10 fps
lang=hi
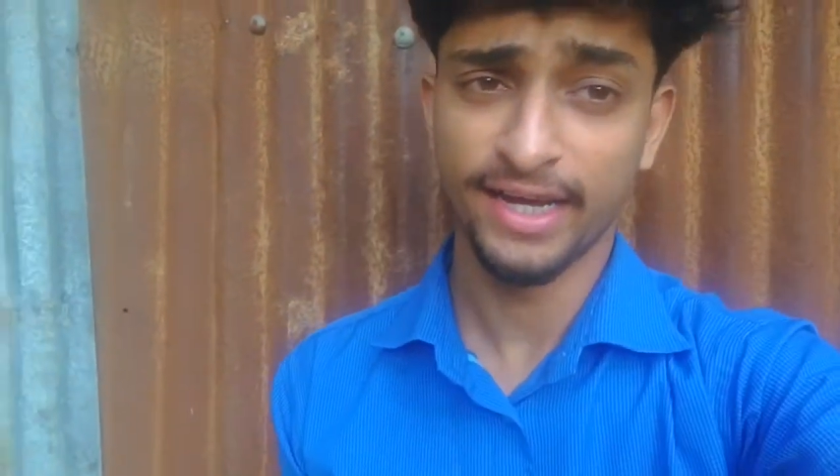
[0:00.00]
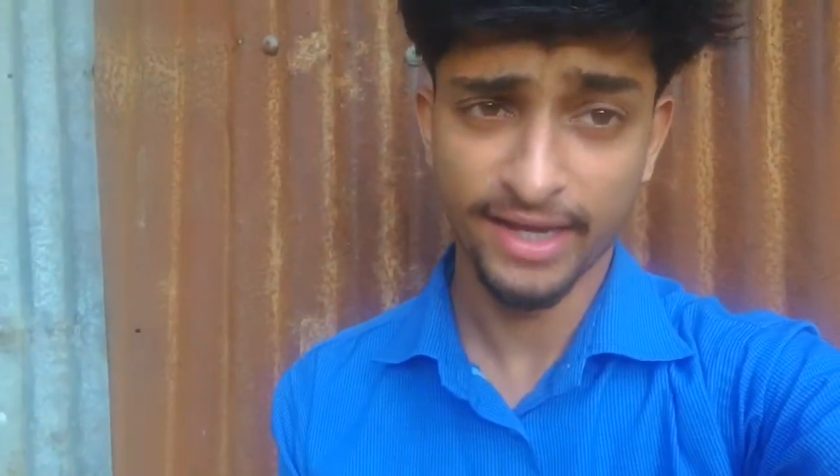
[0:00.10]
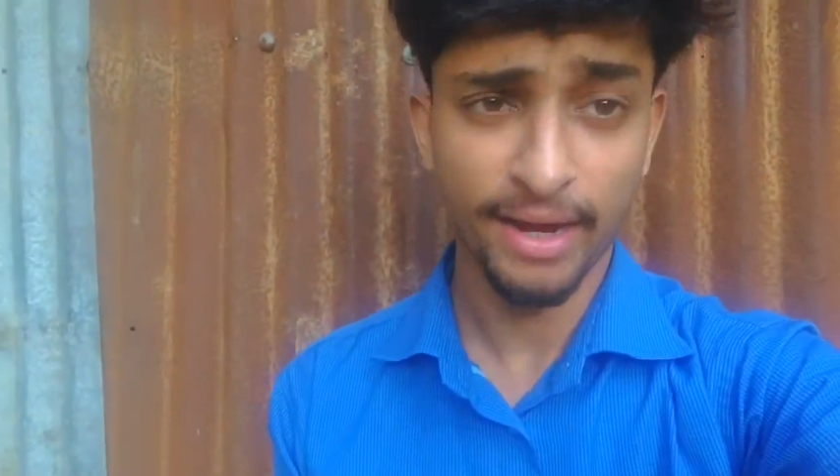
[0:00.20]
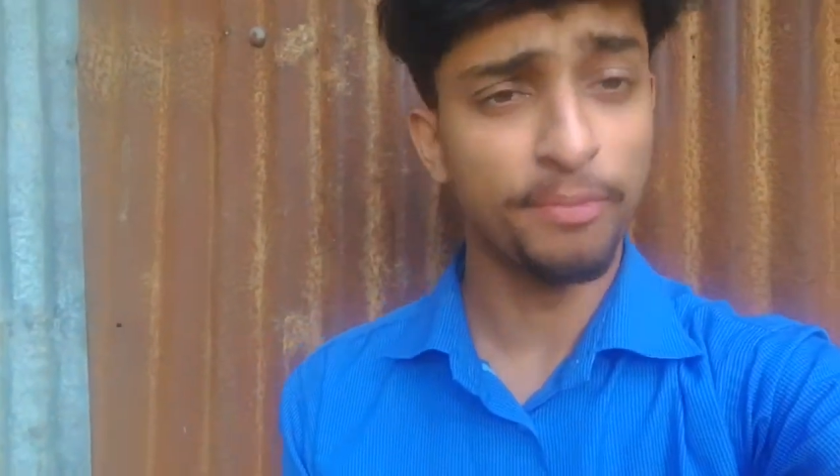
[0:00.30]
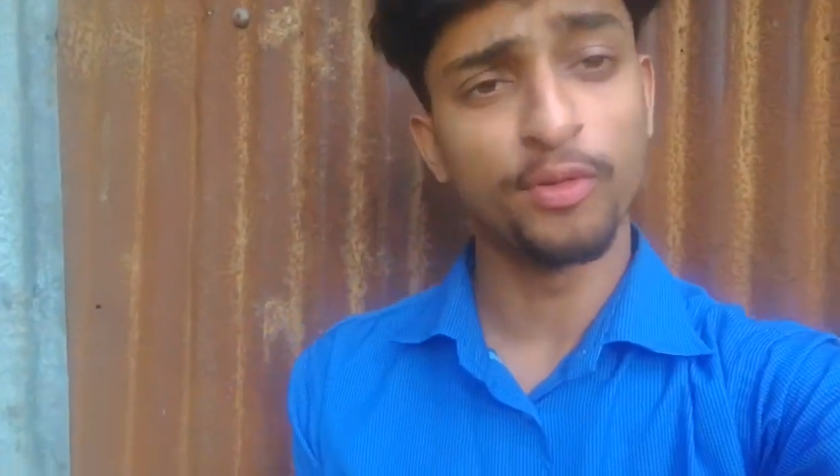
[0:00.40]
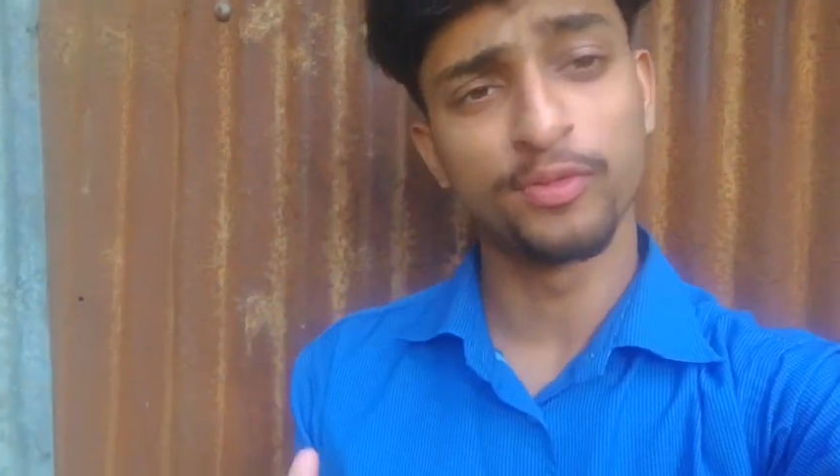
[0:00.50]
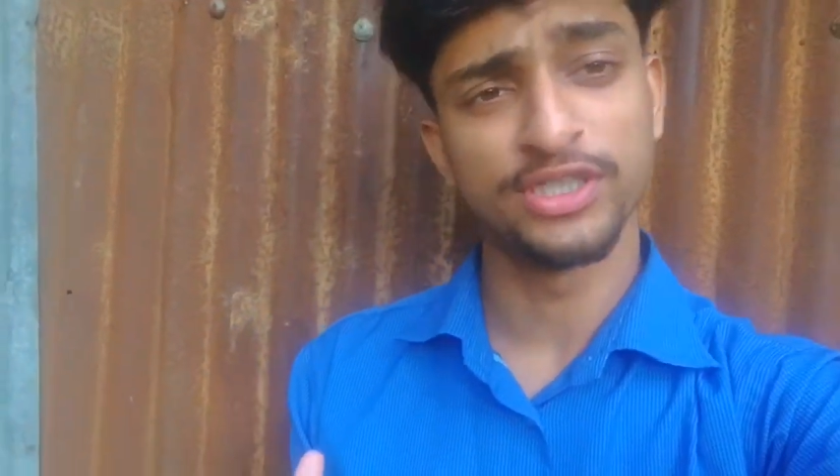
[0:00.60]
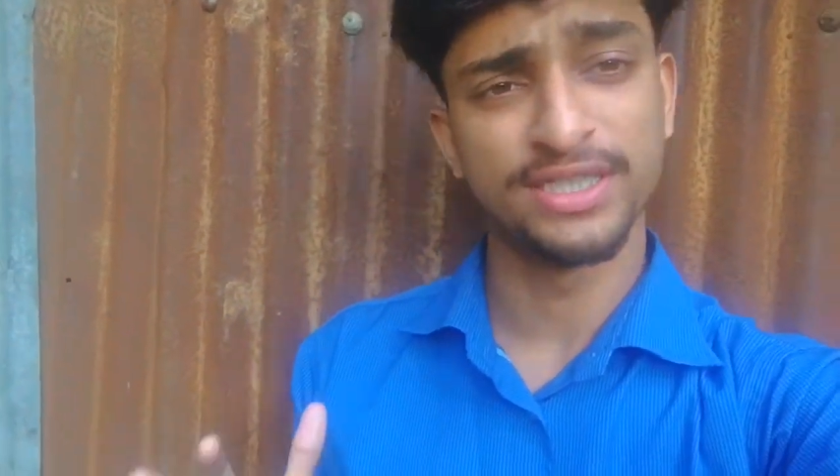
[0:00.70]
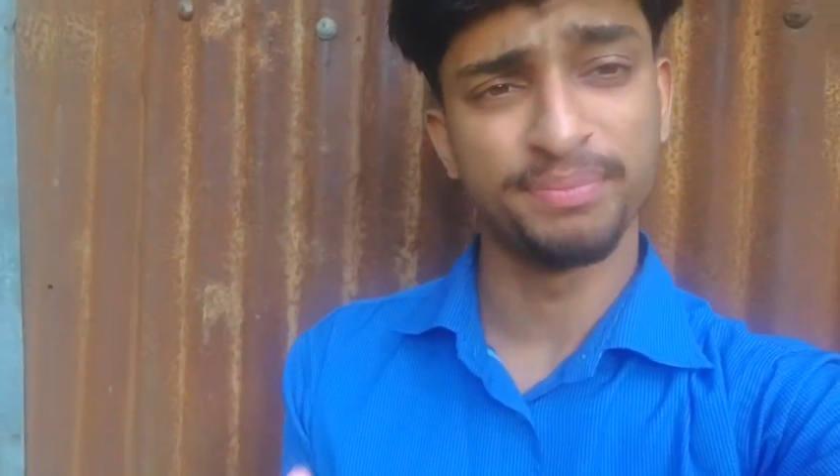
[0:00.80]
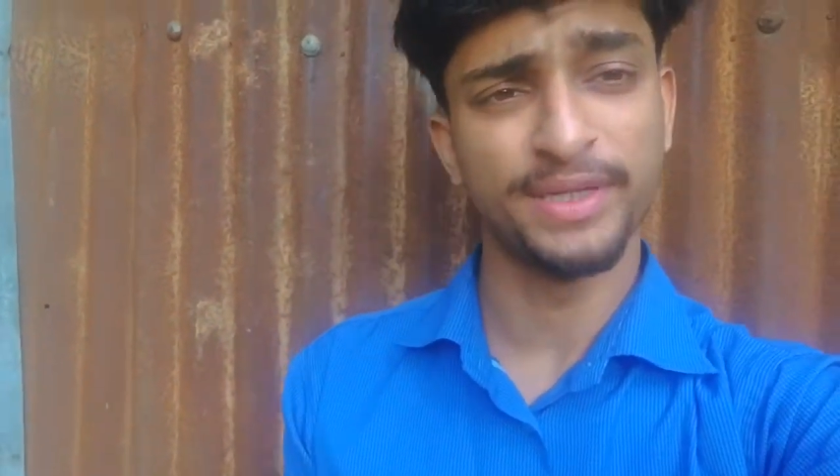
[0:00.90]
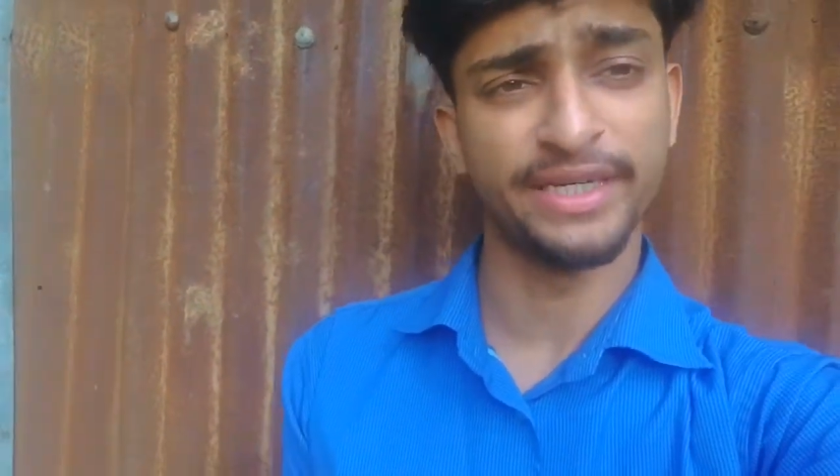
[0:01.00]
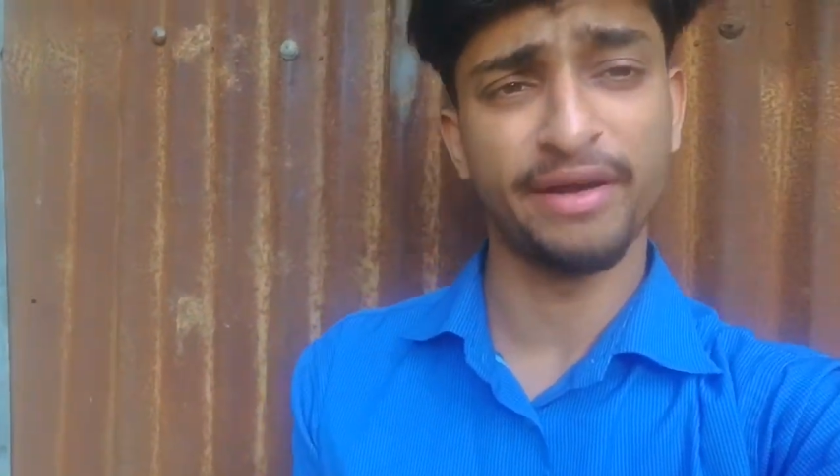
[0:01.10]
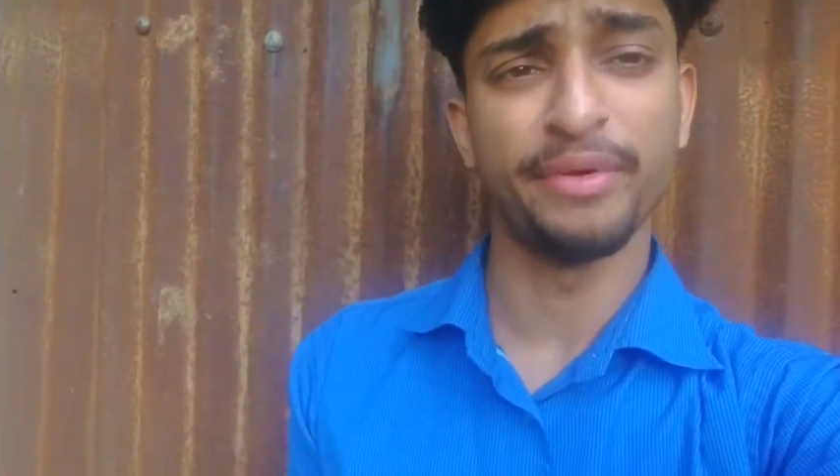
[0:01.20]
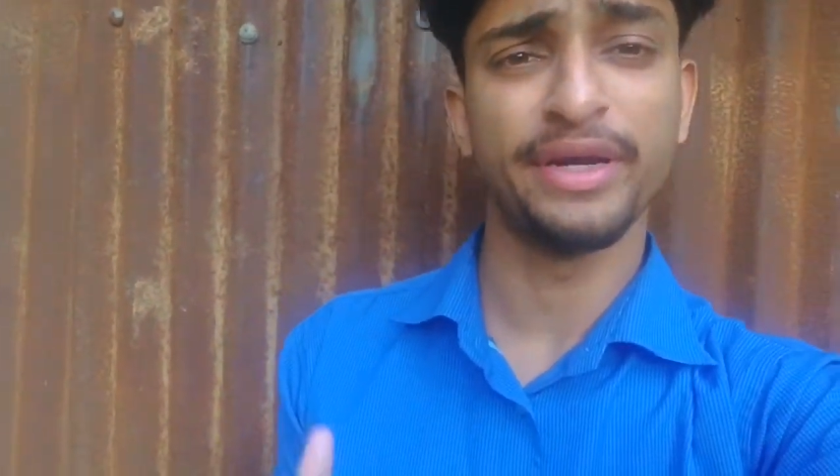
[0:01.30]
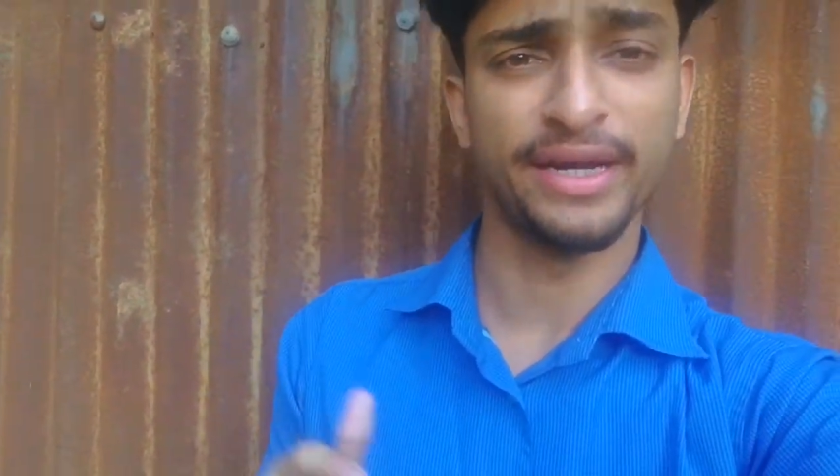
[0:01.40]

है आप लोग मुझे सिंपल से कमेंट कर